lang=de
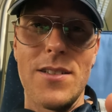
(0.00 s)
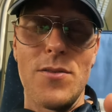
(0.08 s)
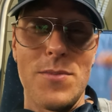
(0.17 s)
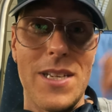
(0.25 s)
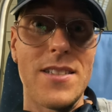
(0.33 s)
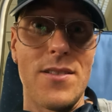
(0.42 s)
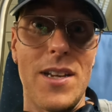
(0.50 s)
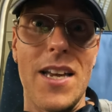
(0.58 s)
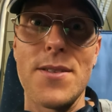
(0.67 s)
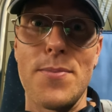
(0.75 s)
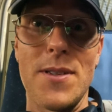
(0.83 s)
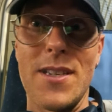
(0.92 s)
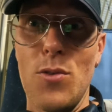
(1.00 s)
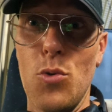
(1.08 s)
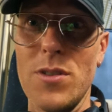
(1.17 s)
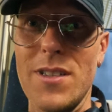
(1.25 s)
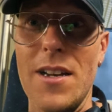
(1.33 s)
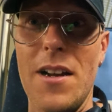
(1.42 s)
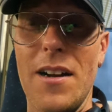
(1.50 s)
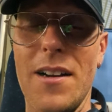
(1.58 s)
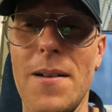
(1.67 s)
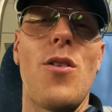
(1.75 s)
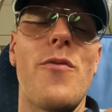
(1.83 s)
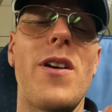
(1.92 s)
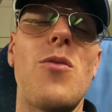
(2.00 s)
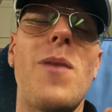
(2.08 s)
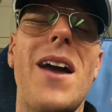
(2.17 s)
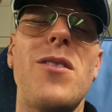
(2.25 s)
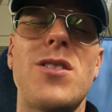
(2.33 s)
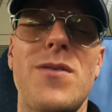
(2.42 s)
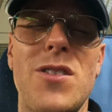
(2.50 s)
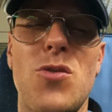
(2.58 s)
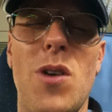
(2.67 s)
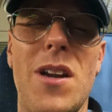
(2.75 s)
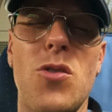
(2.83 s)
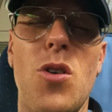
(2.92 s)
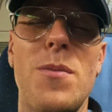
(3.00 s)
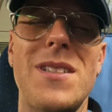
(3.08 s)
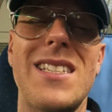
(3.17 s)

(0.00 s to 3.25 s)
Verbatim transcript: um 16.30 Uhr bin ich losgegangen und werde um 21 Uhr ankommen.